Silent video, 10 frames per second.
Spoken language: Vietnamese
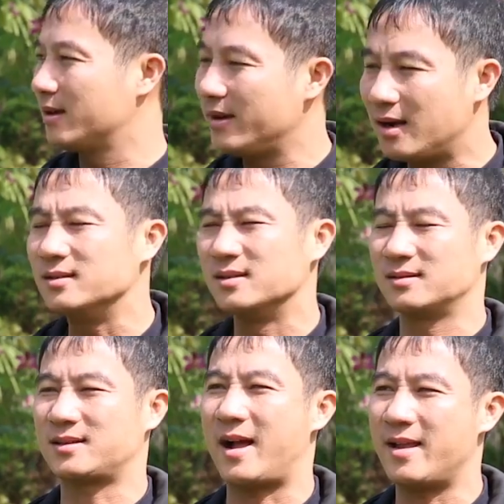Nhưng
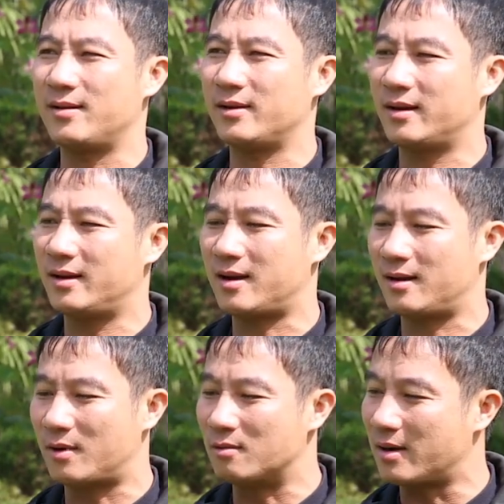cá nhân tôi nghĩ là
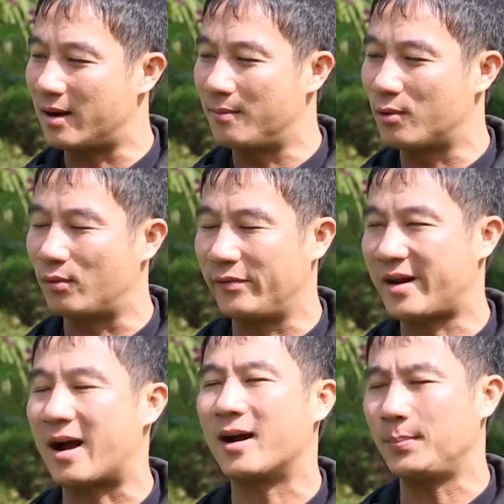ông ấy là một huấn luyện
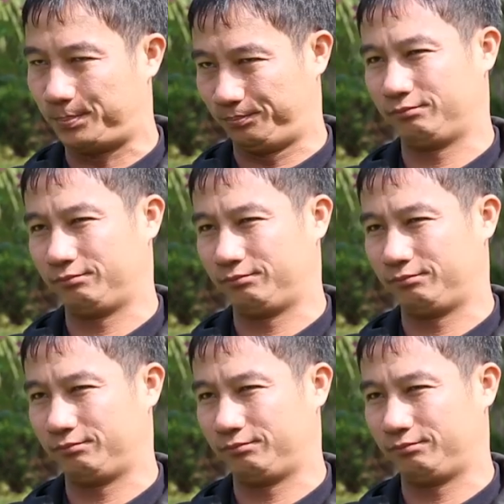viên đẳng cấp.